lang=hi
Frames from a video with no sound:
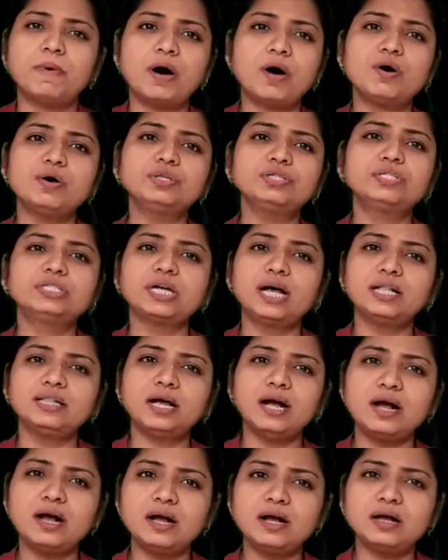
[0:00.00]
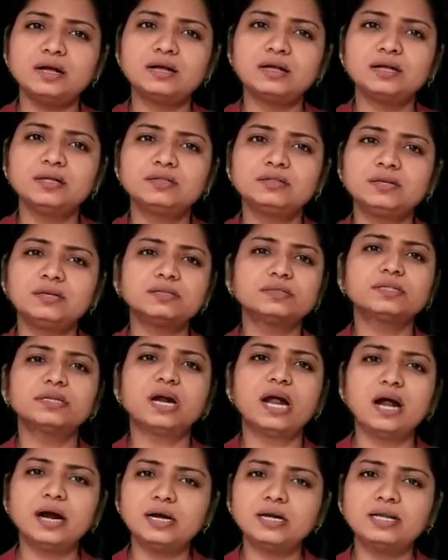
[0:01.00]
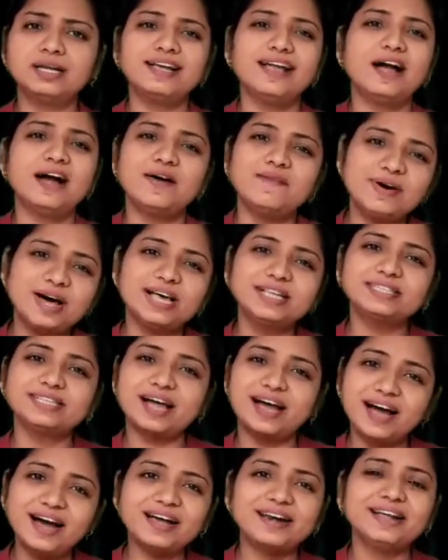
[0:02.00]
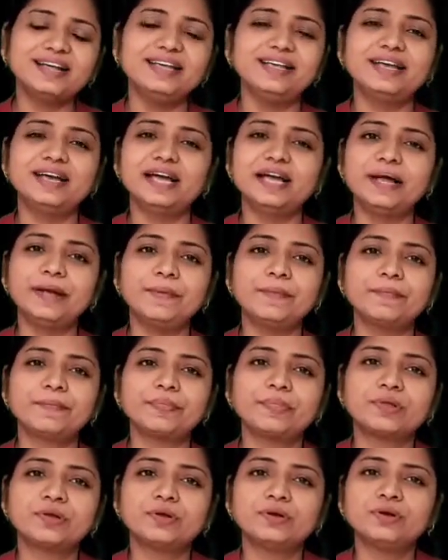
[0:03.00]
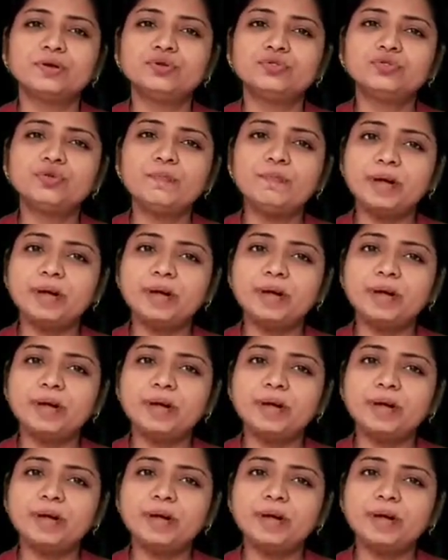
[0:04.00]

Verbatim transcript: बहुत ज़्यादा तरतराहट की आवाज़ आ रही है तो